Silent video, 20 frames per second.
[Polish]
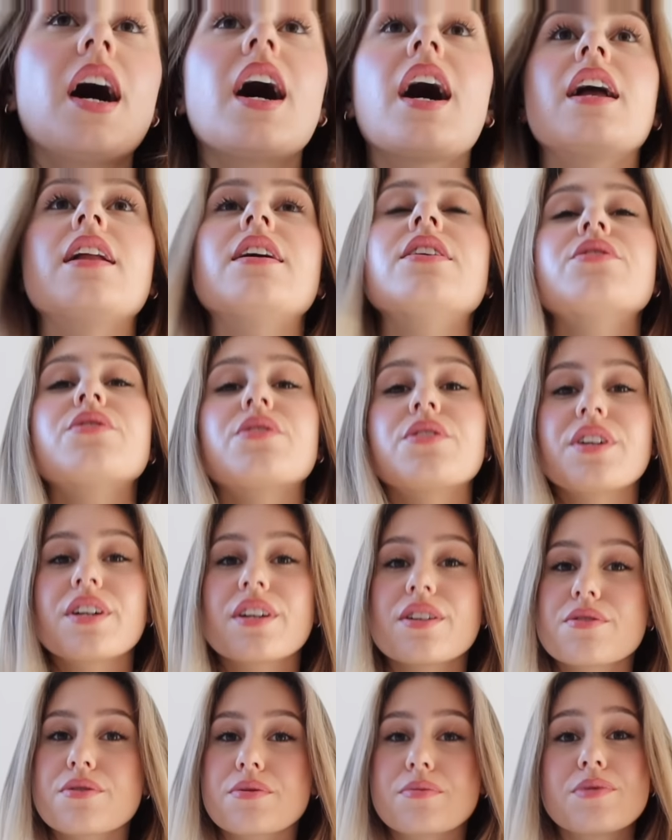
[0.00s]
ale to
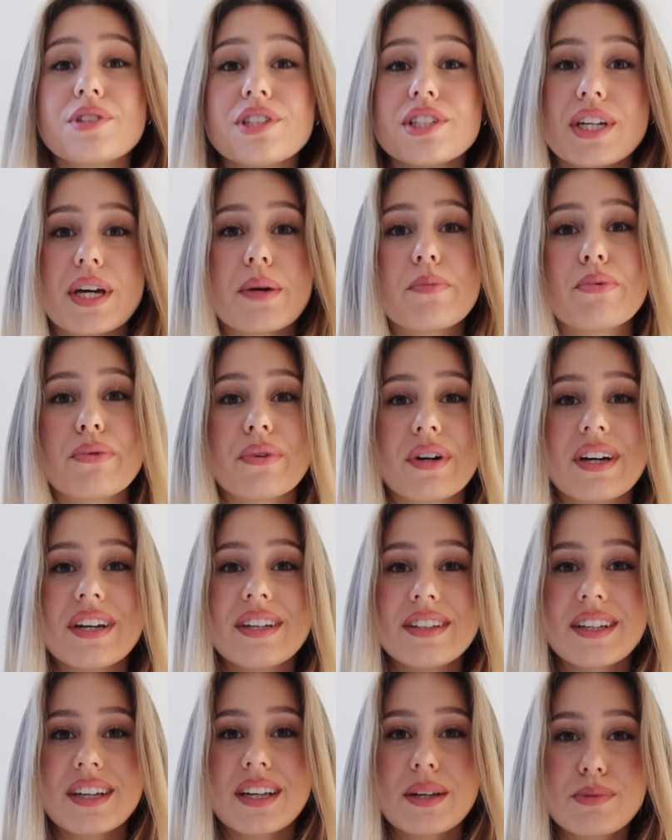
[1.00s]
jakie są ciepłe
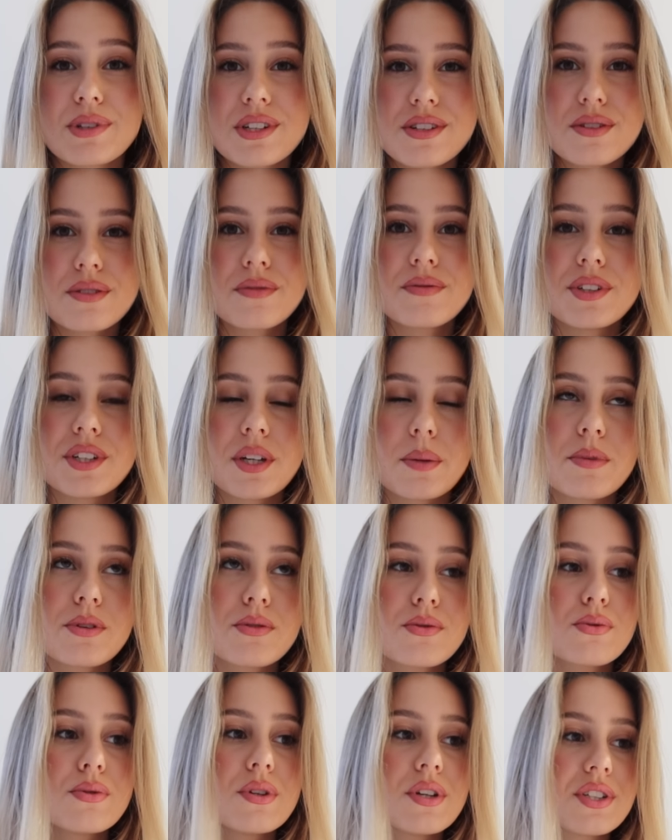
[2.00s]
i takie przez to, wiecie, jakby
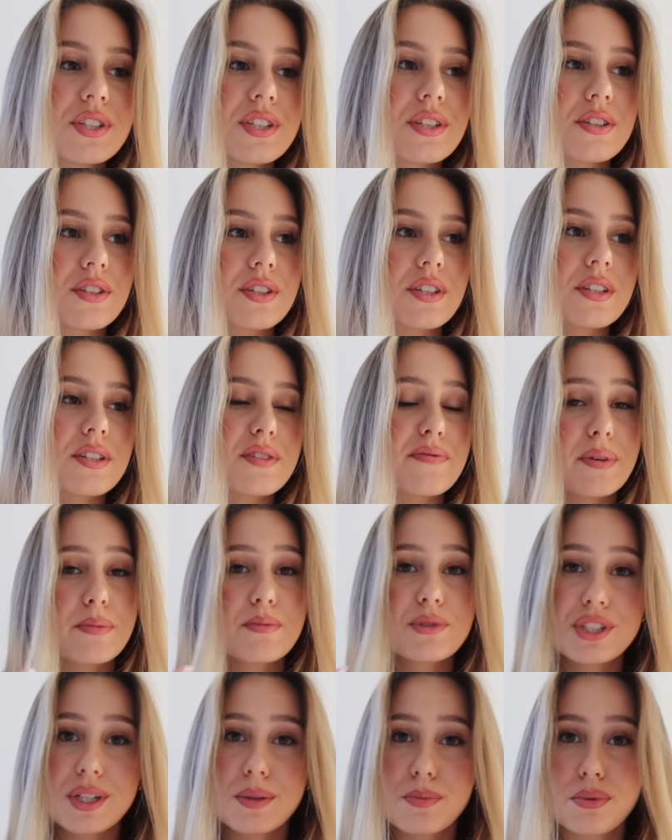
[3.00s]
czujecie, że jest
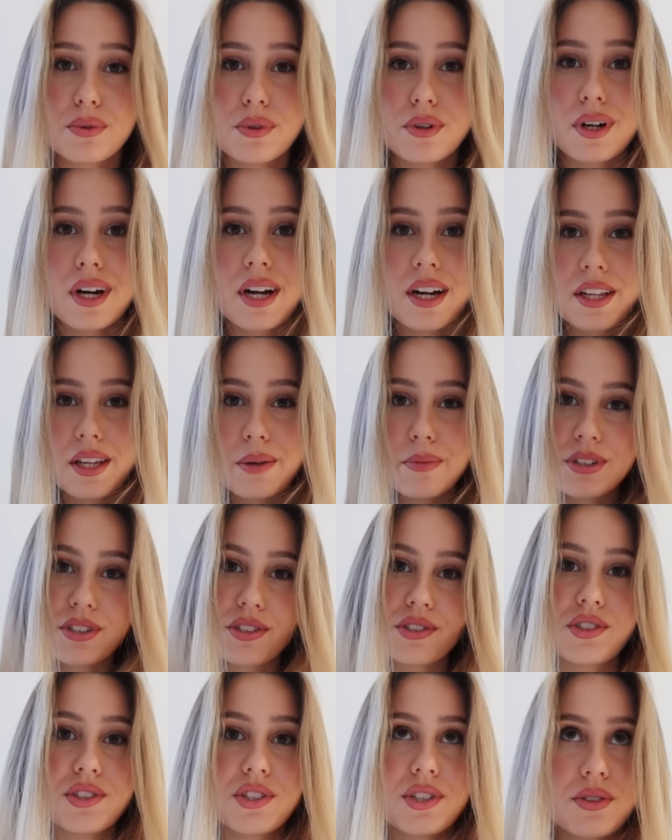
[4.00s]
wam ciepło, ale nie
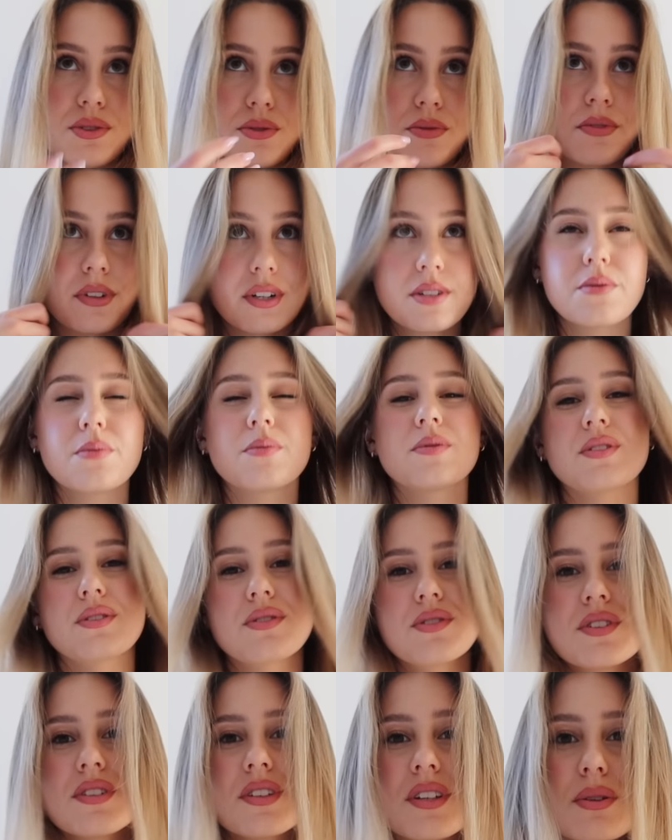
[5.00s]
macie 10 warstw, mimo
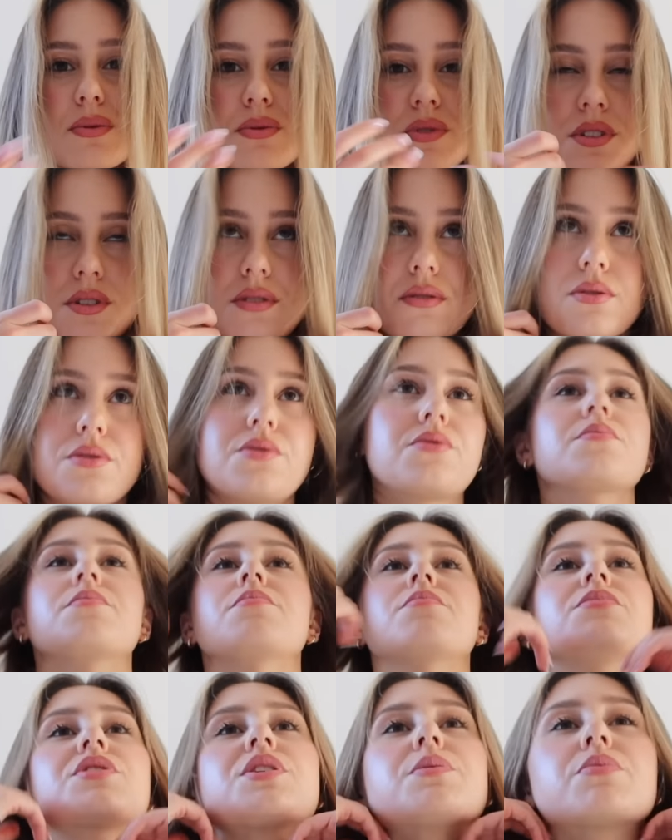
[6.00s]
tego, że i tak już jest dość
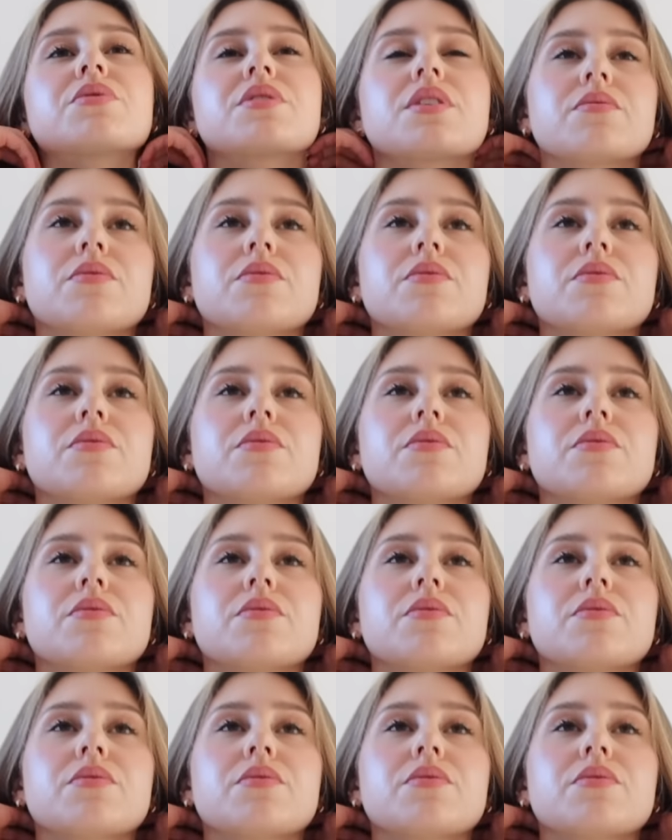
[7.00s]
ciepło na